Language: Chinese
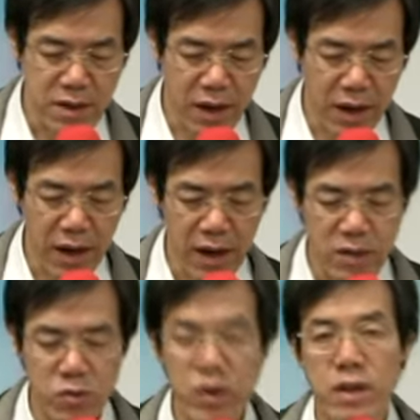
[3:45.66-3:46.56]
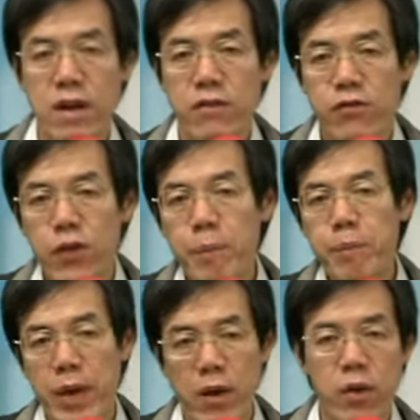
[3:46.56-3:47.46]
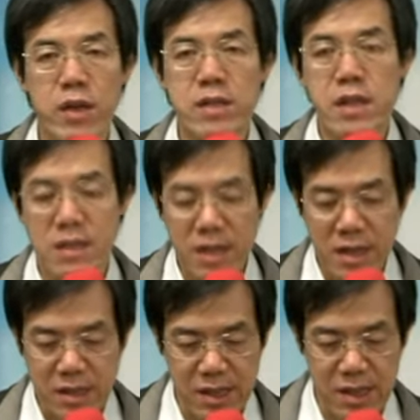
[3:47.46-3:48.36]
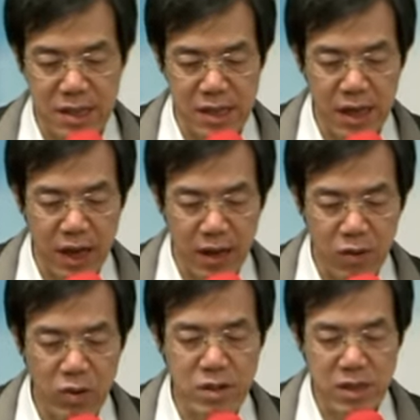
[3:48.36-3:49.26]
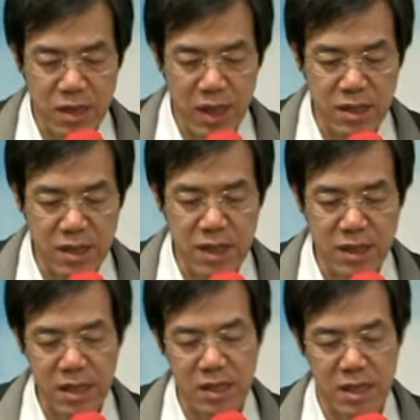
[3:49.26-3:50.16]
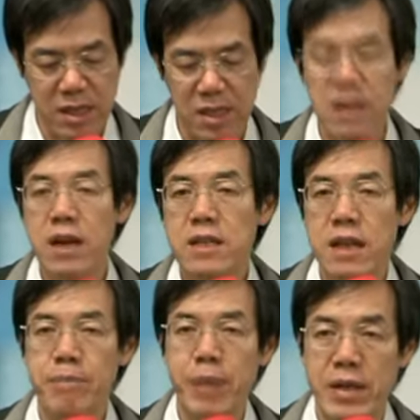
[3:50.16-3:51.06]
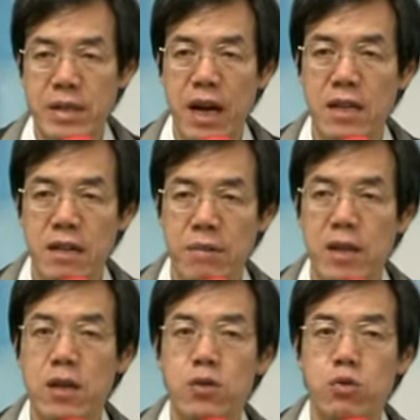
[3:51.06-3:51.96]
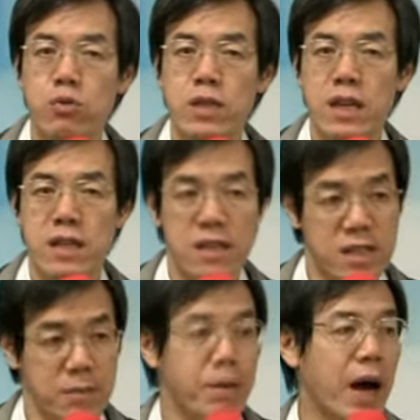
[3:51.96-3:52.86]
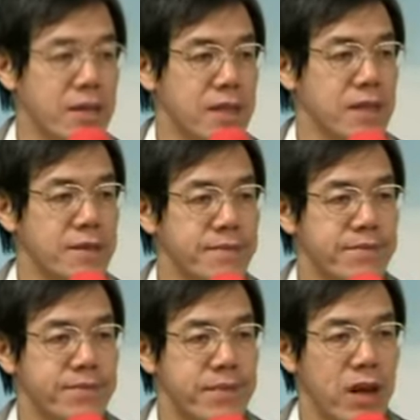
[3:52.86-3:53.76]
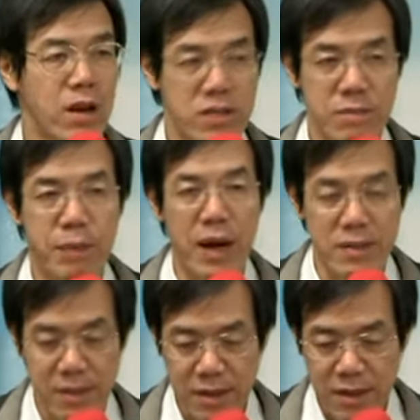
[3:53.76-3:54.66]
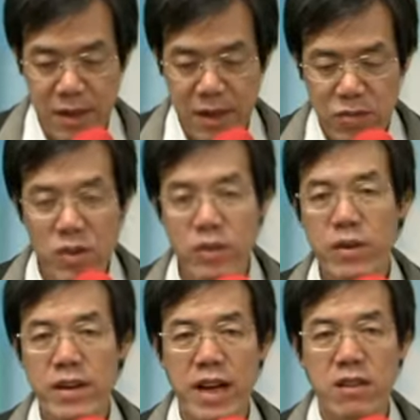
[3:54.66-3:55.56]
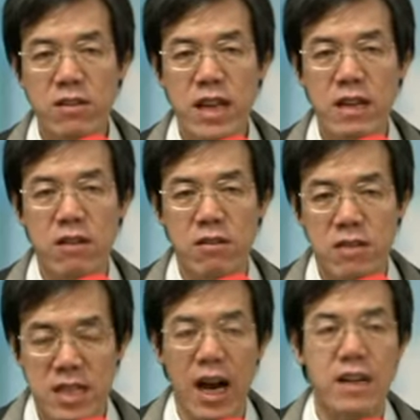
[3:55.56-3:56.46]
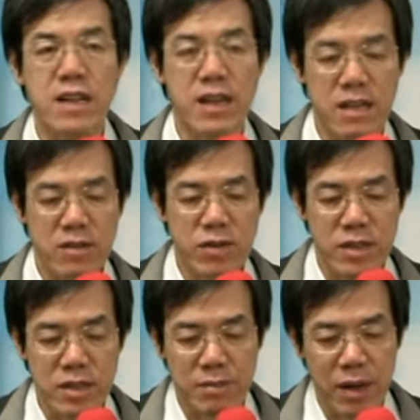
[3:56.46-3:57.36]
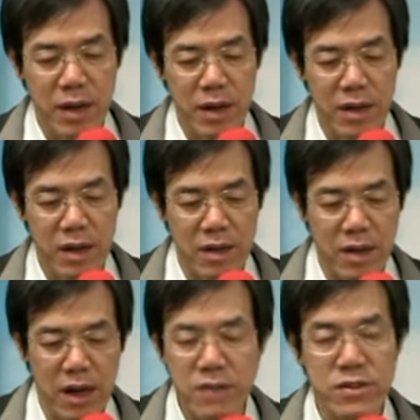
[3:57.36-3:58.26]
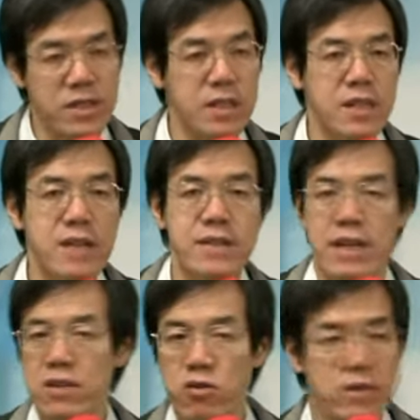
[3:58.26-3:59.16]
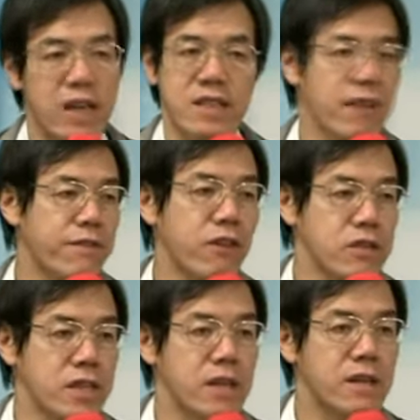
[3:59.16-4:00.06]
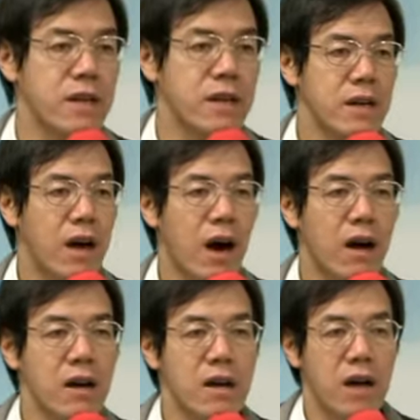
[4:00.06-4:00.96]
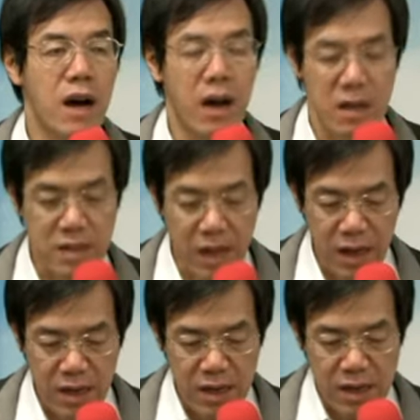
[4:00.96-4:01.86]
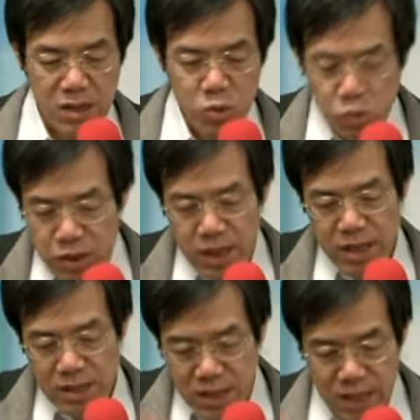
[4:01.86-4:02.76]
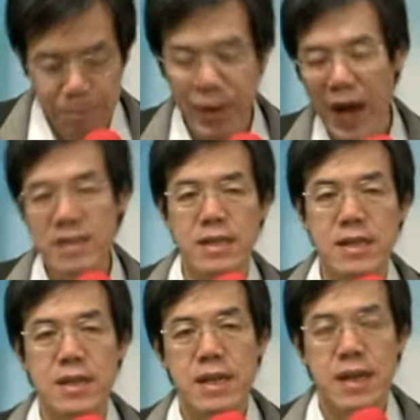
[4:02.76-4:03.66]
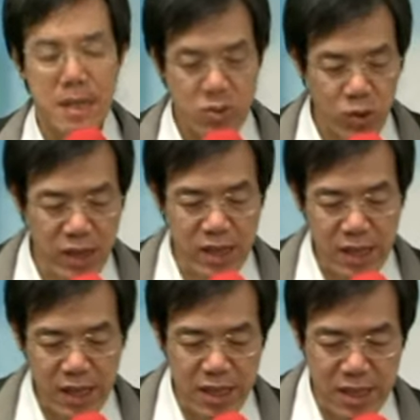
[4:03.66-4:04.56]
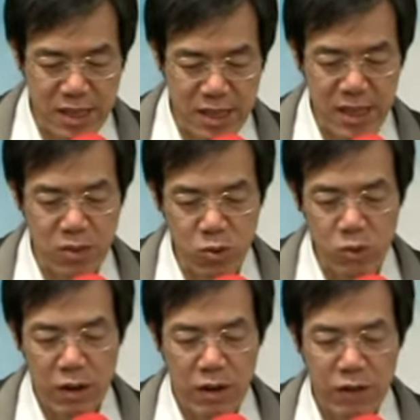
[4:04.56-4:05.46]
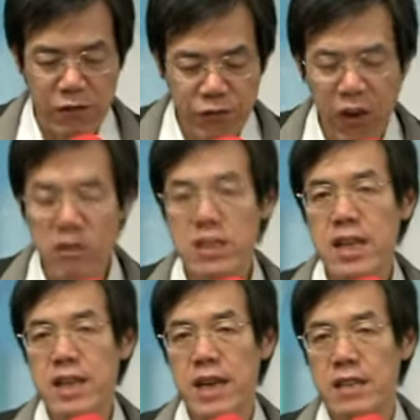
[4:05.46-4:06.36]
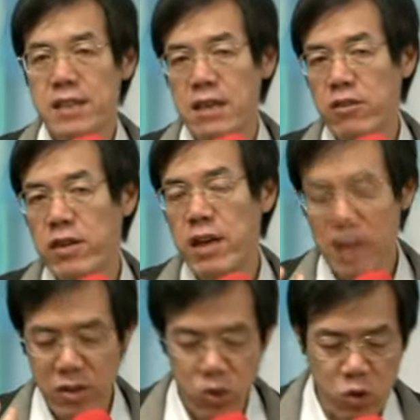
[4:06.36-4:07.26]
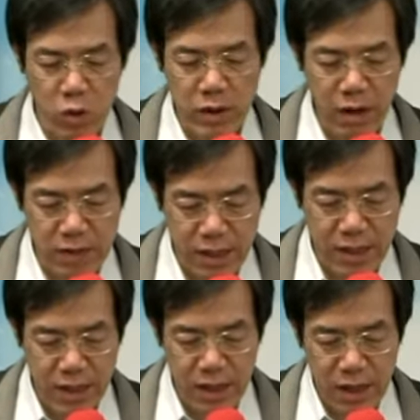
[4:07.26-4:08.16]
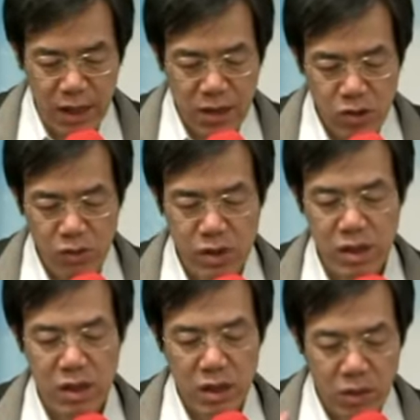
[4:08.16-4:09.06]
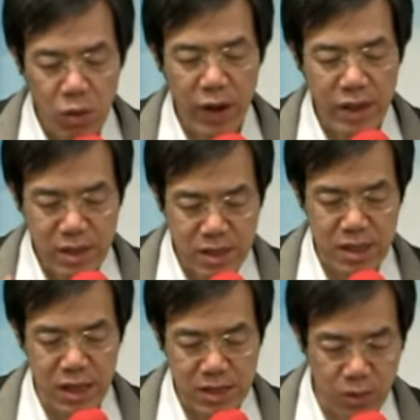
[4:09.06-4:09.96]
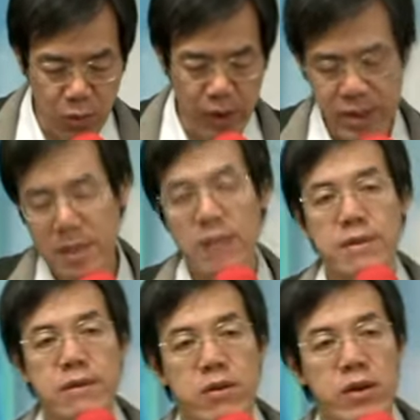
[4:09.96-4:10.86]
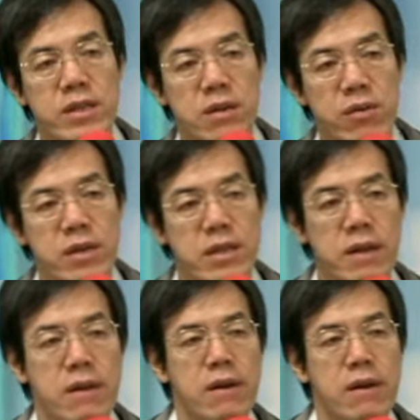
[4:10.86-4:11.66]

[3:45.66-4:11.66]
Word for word: 那所以“分别为圣”这个词啊，或是“成圣”这个词，在本章里面出现了十八次，啊，十八次。所以你会看到那种强烈，因为是呃呃二十七章整个都在讲奉献，啊啊，那出现了十八次。所以你可以显出奉献给神有一个很重要的意义，就是归神为圣，归神为圣。